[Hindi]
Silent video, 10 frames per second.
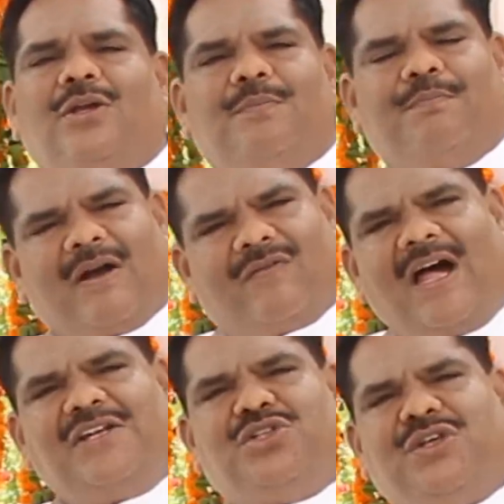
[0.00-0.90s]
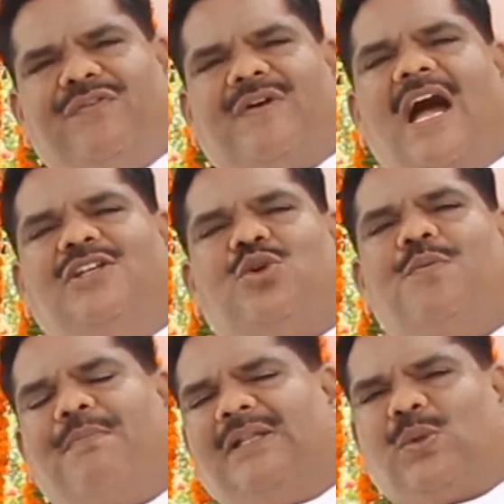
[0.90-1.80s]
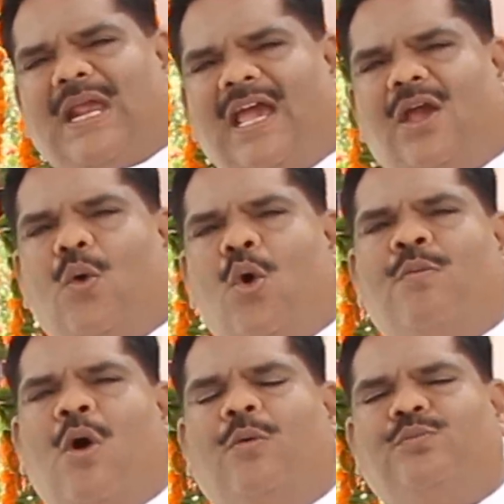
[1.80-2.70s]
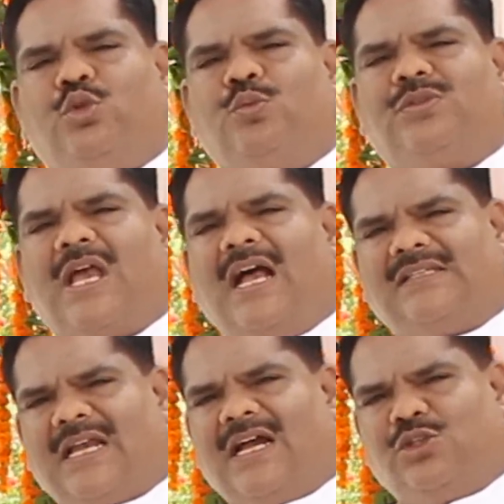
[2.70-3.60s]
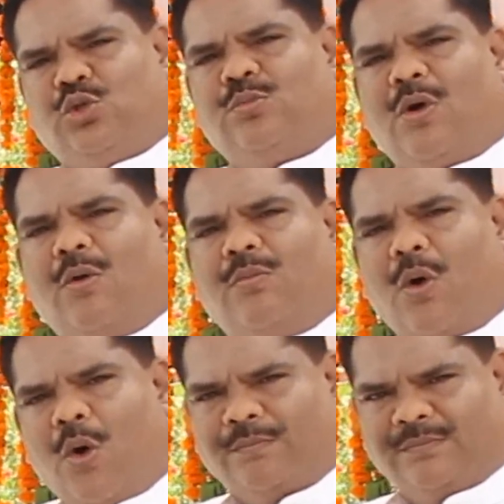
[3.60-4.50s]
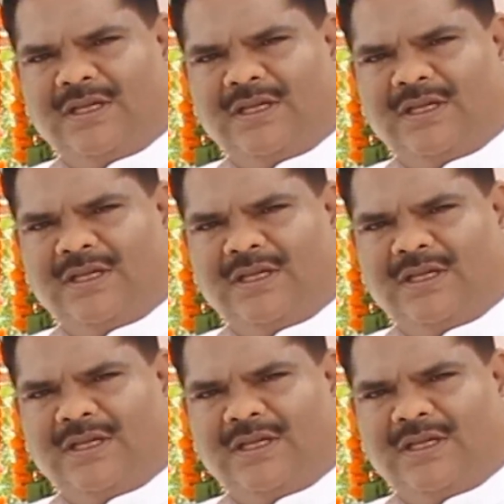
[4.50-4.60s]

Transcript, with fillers: भगवान शिव का जो मंत्र है ओम होम जूम सा सा जूम होम ओम